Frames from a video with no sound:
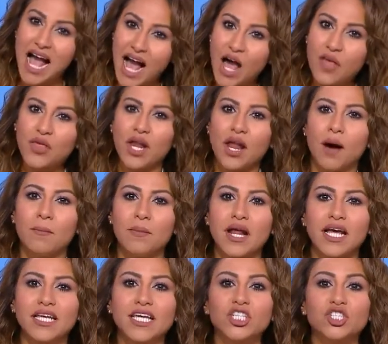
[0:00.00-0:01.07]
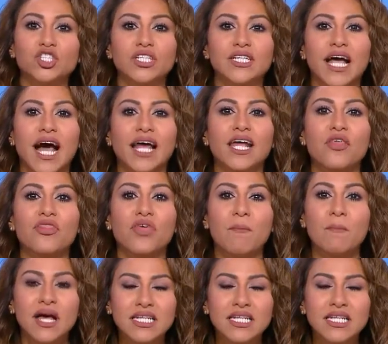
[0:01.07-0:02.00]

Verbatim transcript: هذا الأمر يجري على 80%